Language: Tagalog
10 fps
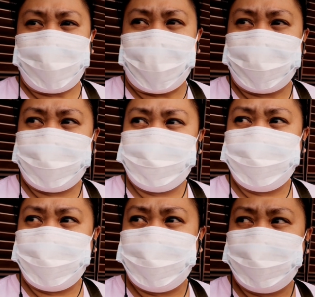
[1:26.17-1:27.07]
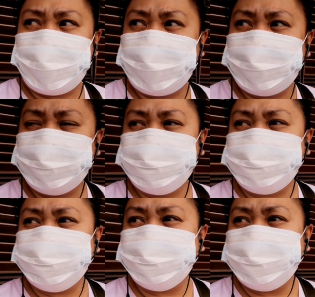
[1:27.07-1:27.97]
araw ng
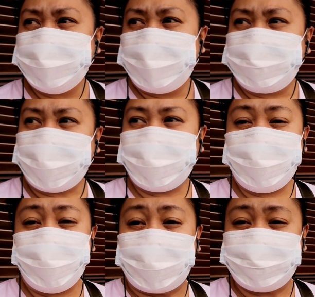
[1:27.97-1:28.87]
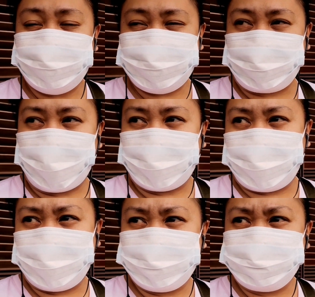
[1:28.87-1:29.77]
pagiging walda sa
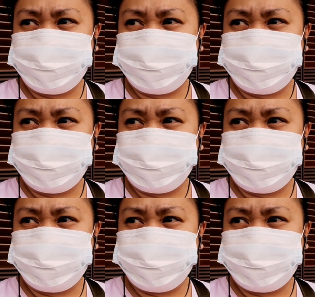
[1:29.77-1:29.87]
pera.